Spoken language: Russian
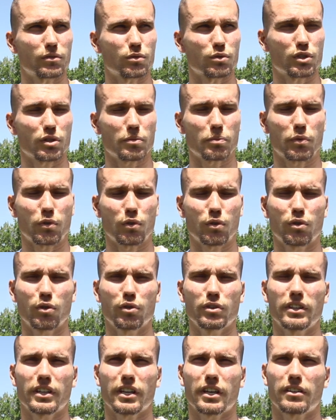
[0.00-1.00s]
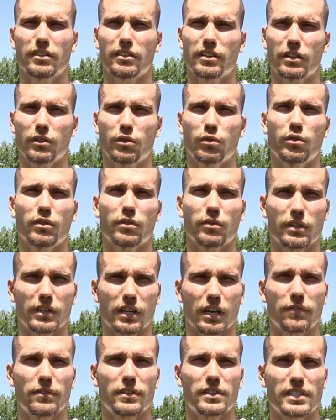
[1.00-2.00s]
уже полгода, я не даю
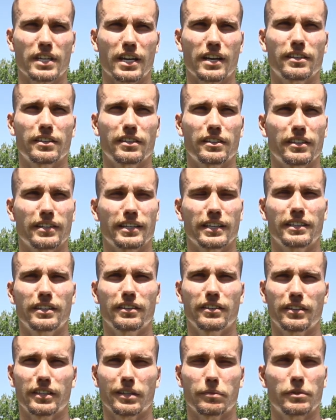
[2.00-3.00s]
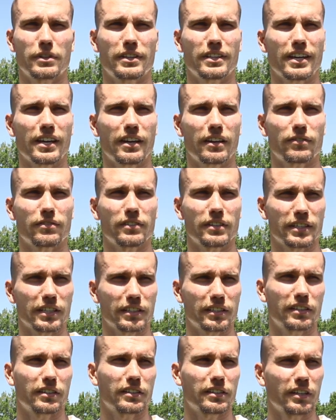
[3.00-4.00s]
официально никаких комментариев,
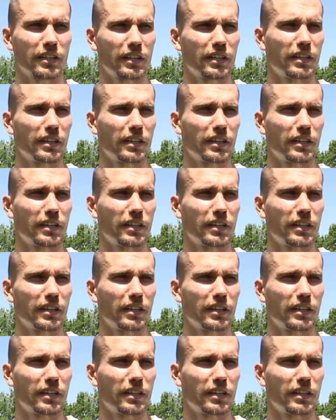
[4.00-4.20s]
никаких